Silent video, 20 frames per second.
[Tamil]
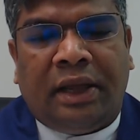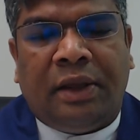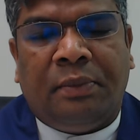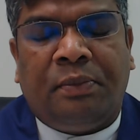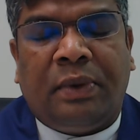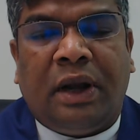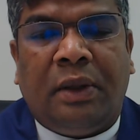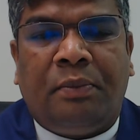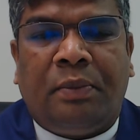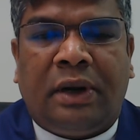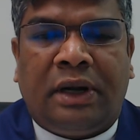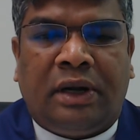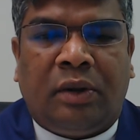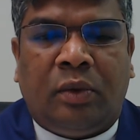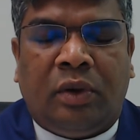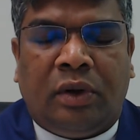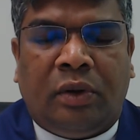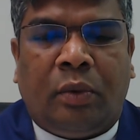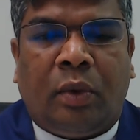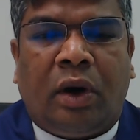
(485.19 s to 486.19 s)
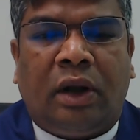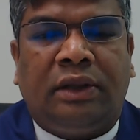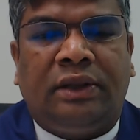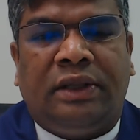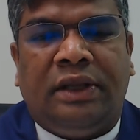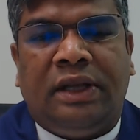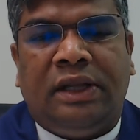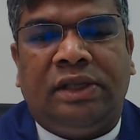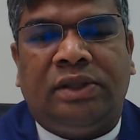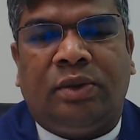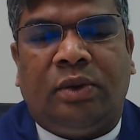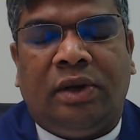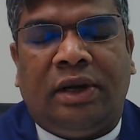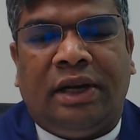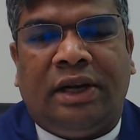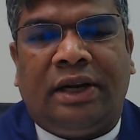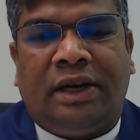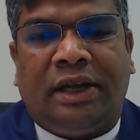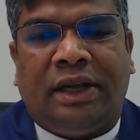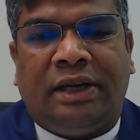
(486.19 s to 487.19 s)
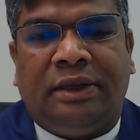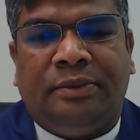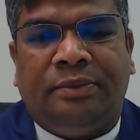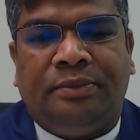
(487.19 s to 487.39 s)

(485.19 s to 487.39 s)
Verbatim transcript: இப்படிப்பட்ட ஒரு வார்த்தையை சொல்கின்றார்